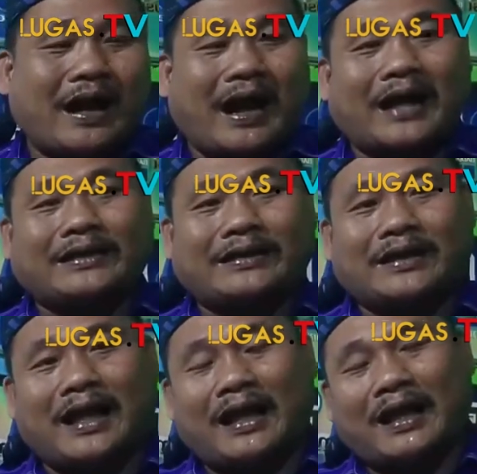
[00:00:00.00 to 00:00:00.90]

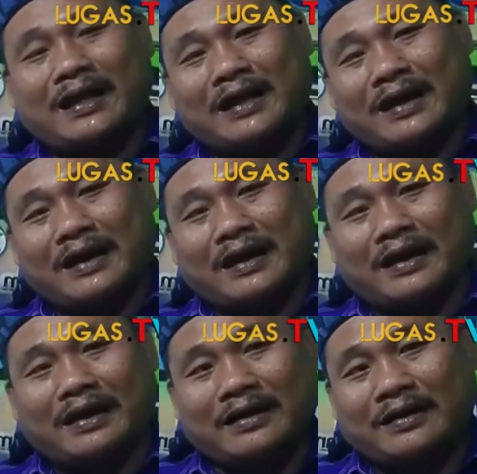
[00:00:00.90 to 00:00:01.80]
Adinda
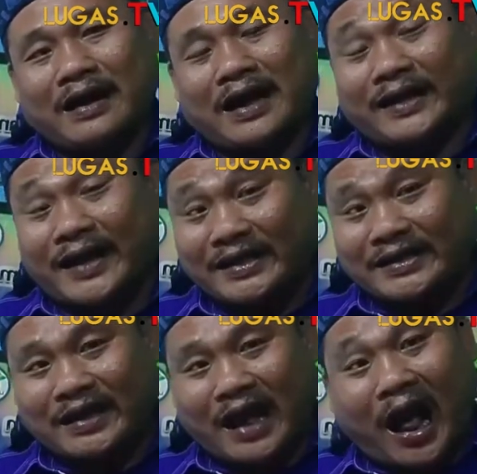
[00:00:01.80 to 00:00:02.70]
uh,
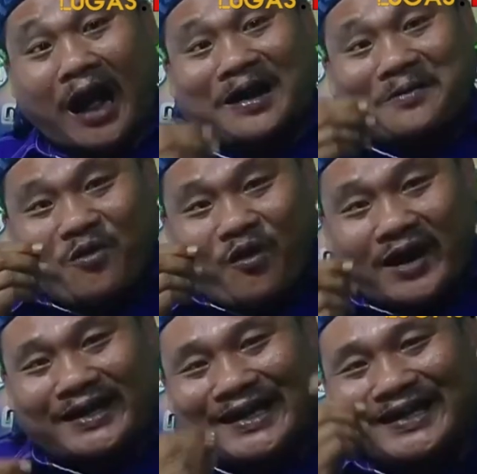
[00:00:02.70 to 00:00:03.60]
Handayani akan
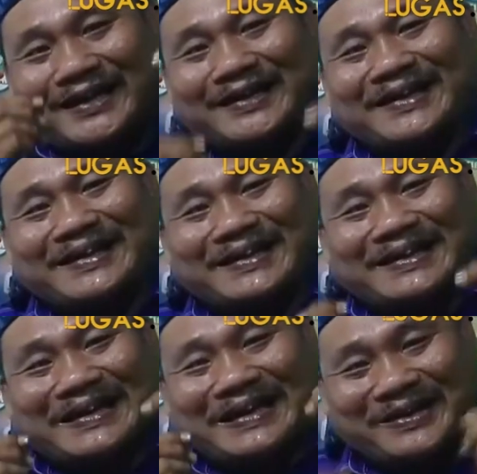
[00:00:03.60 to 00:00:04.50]
mewakili
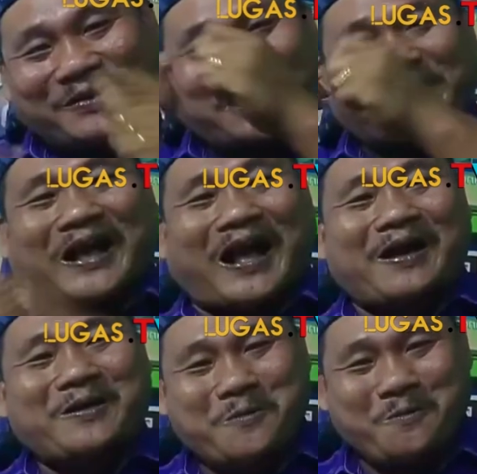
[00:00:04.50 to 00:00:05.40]
Indonesia
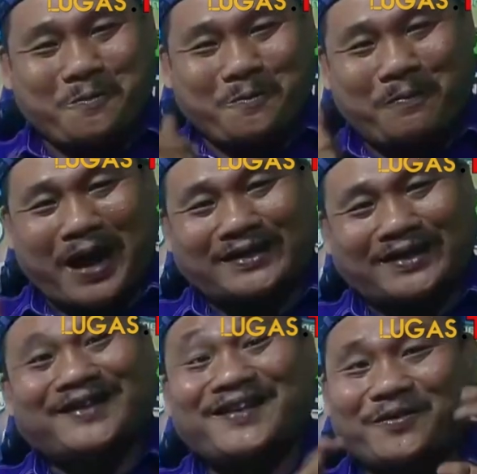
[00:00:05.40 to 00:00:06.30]

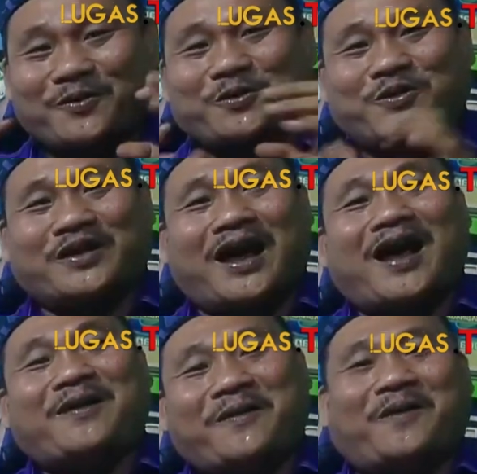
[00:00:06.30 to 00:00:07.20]
Banten dan
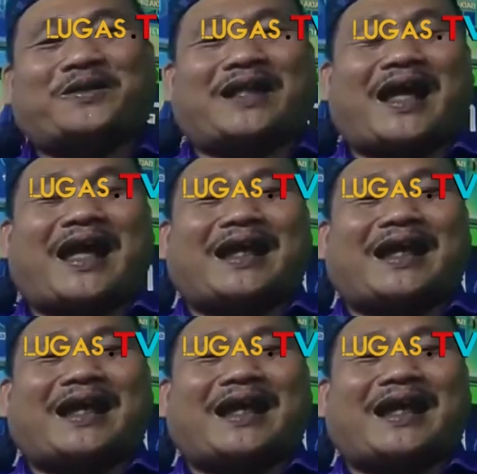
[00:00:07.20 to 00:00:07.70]
khususnya kota